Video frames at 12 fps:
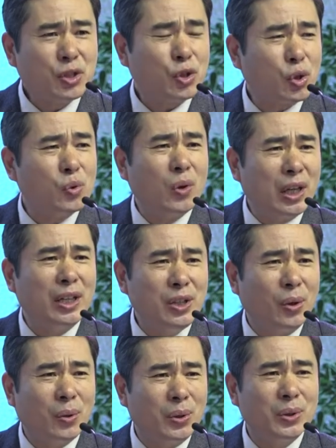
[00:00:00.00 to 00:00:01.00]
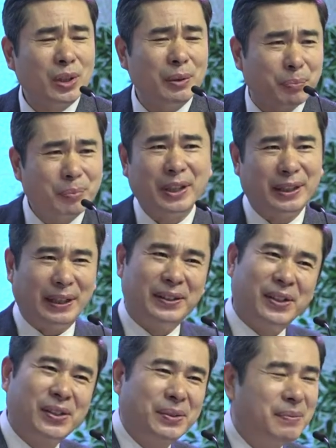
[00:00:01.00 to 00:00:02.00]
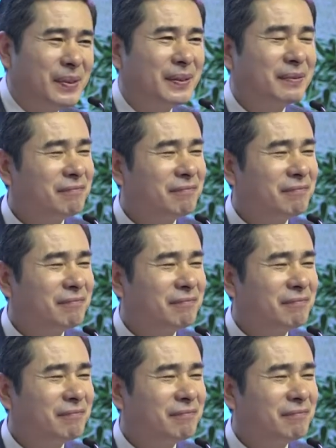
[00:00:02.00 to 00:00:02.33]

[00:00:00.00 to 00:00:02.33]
죽어가는 영혼들을 품게 되는 것입니다.